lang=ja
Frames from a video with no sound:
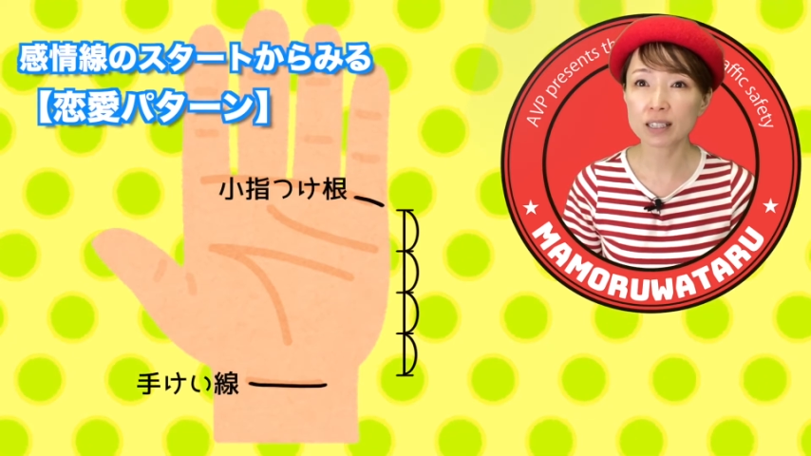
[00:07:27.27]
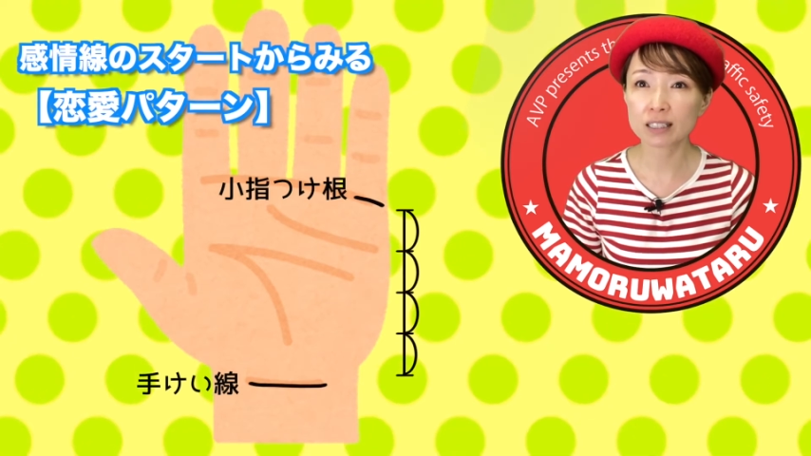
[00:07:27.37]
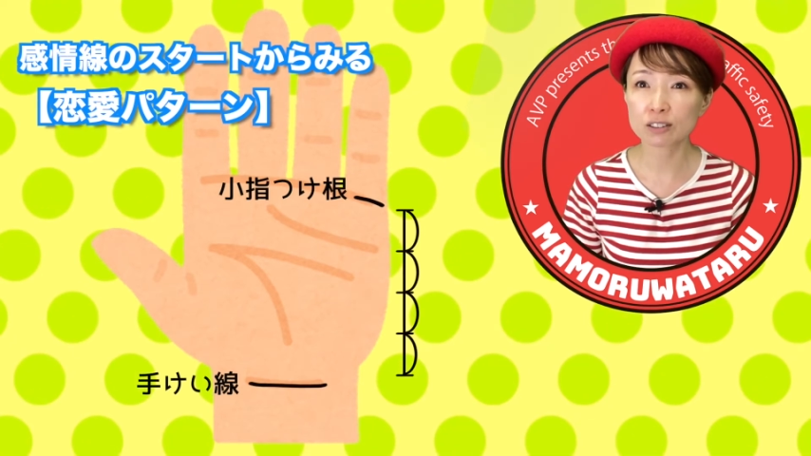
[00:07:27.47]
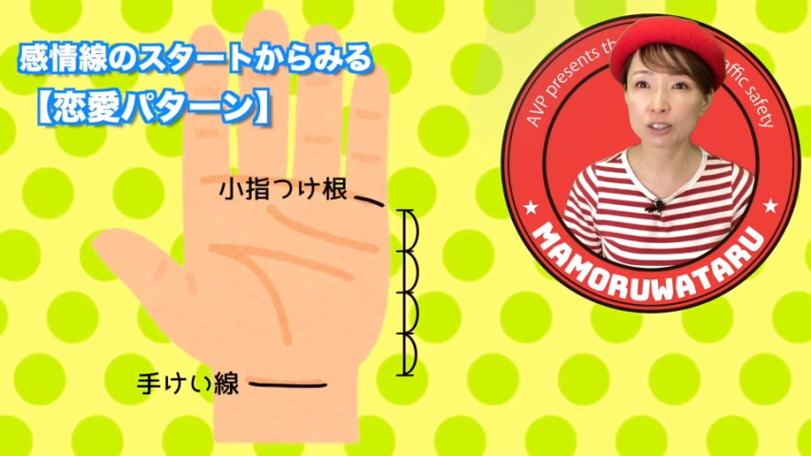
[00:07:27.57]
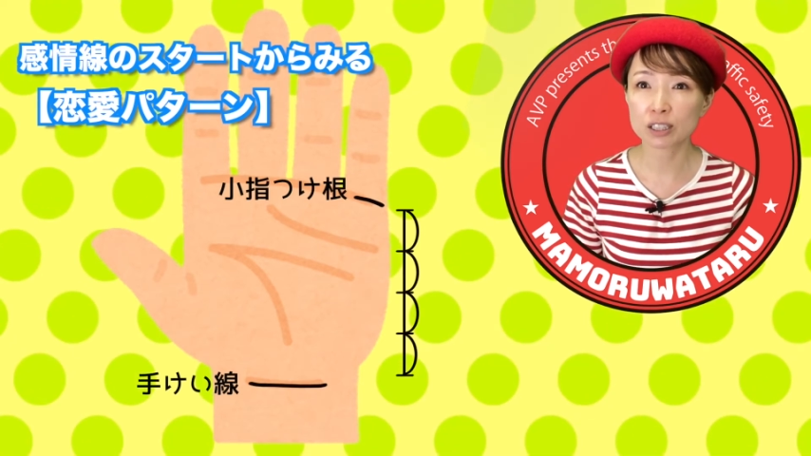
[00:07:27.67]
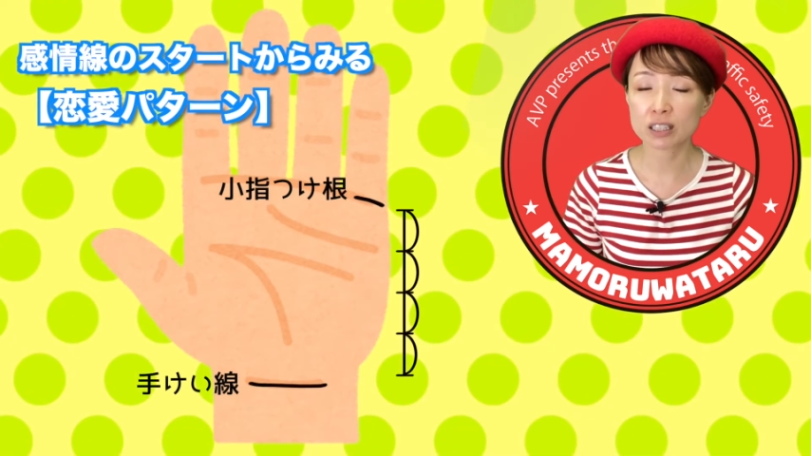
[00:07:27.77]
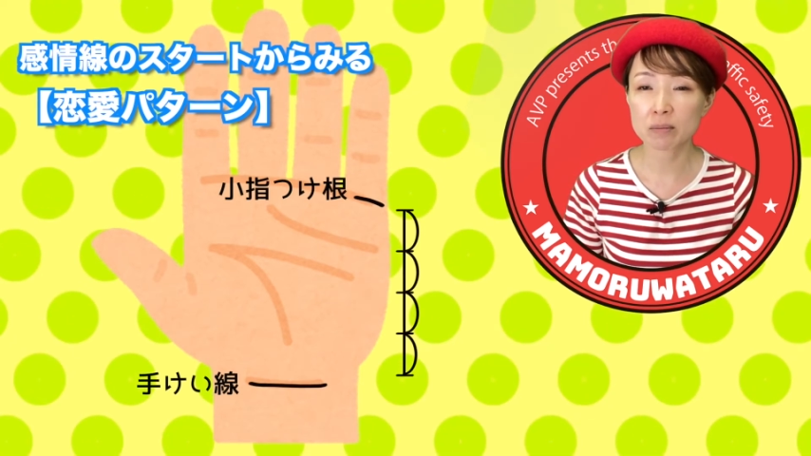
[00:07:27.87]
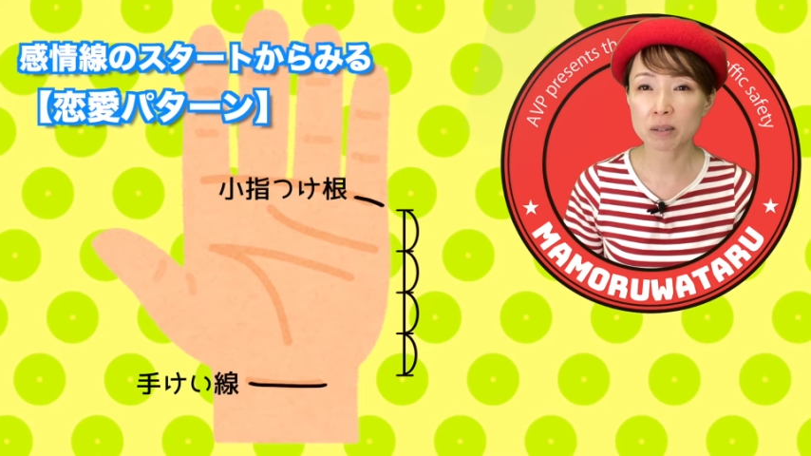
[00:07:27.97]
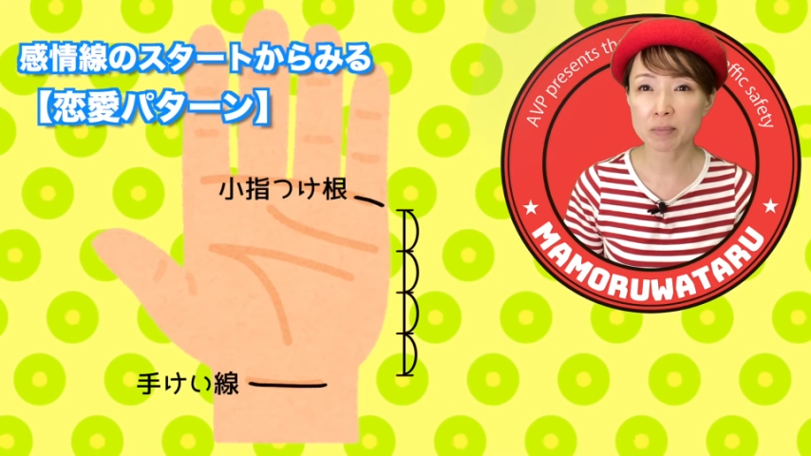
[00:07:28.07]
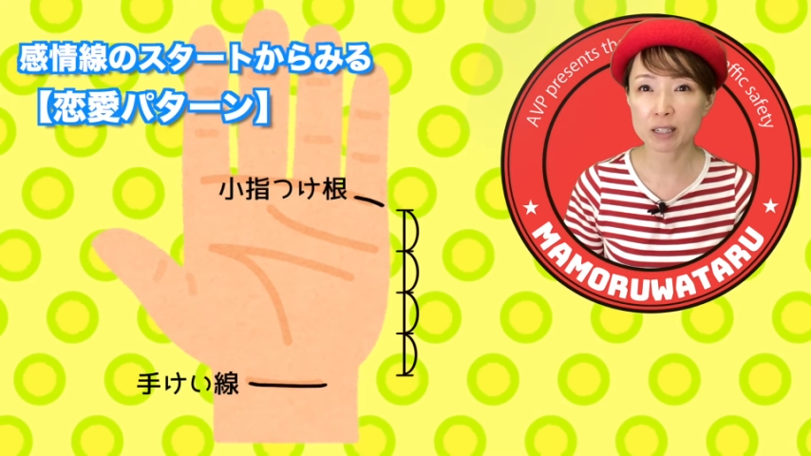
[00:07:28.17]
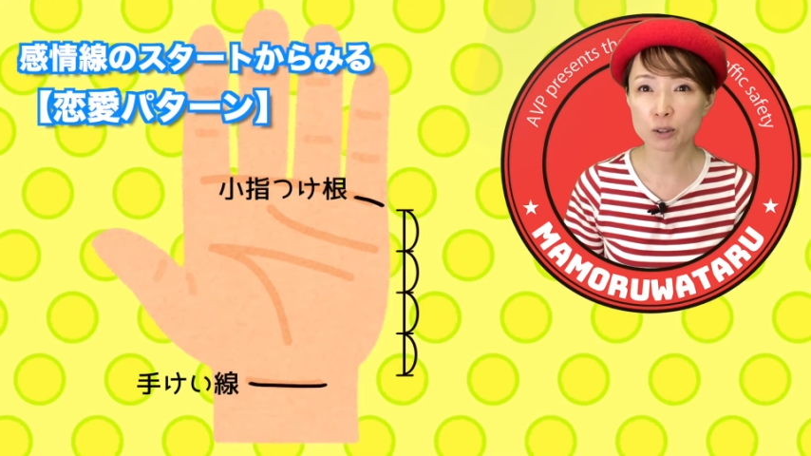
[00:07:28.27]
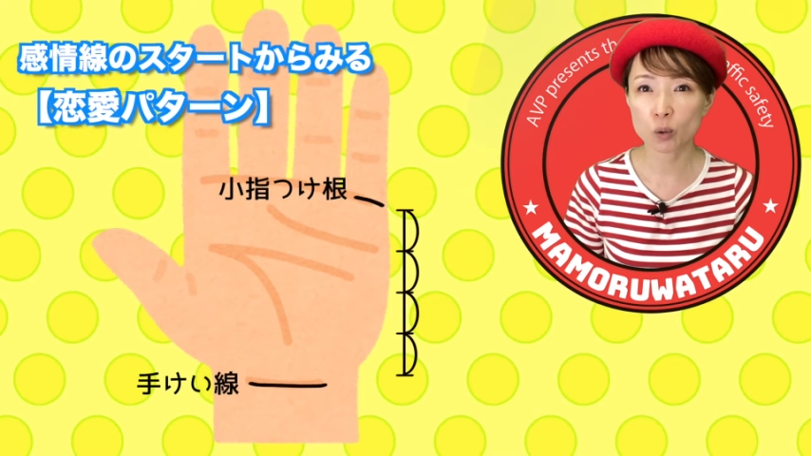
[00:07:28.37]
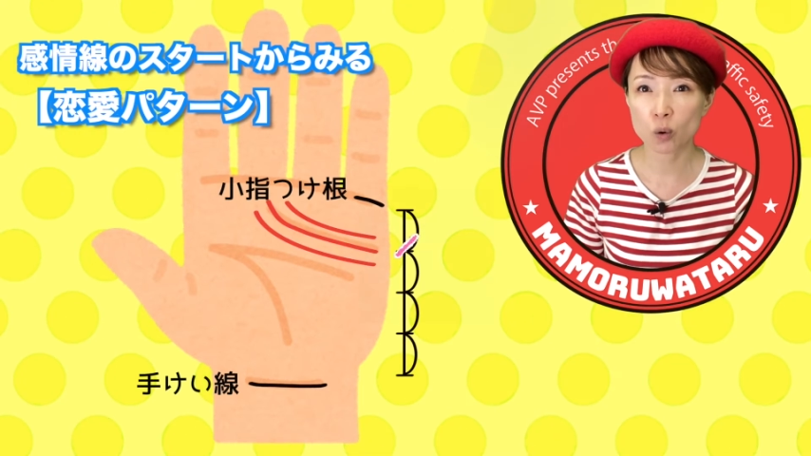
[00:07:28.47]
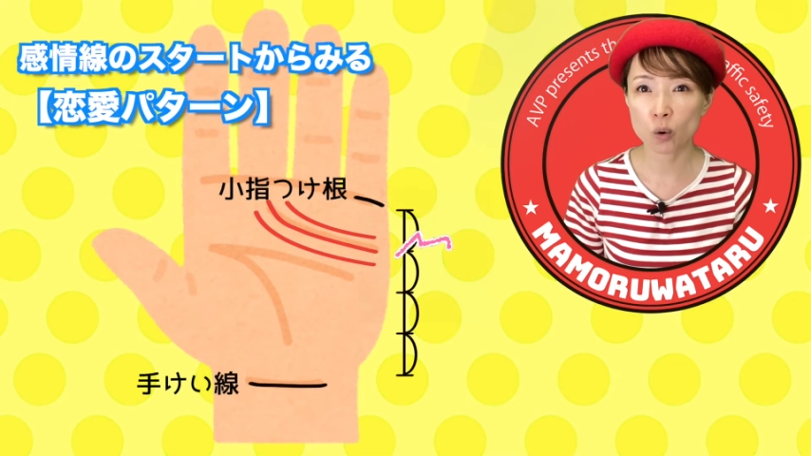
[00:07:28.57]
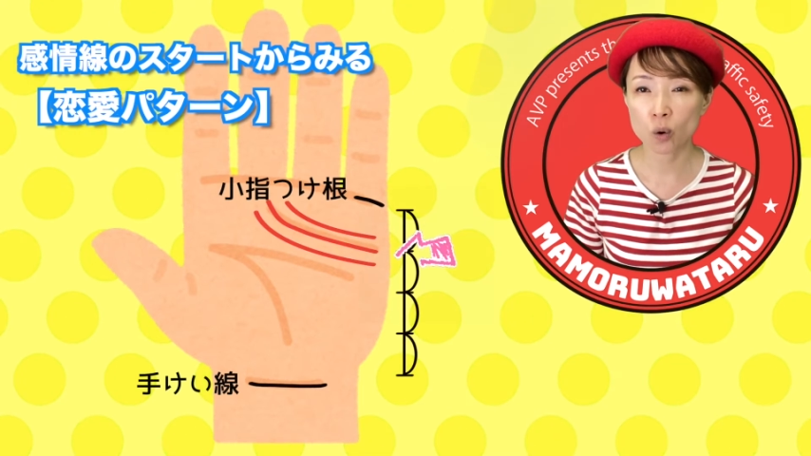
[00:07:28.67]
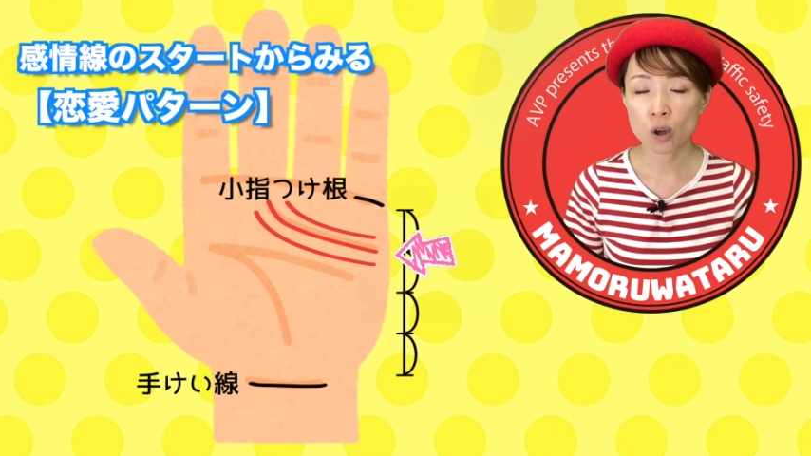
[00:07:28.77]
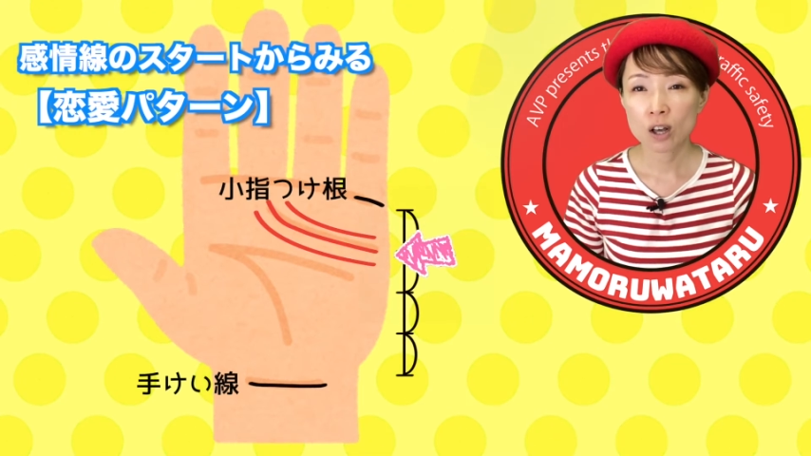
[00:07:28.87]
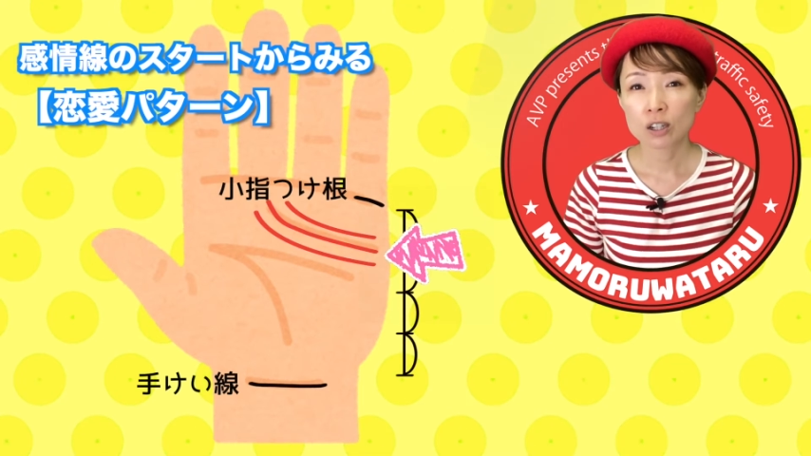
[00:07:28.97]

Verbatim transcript: 割してみましょ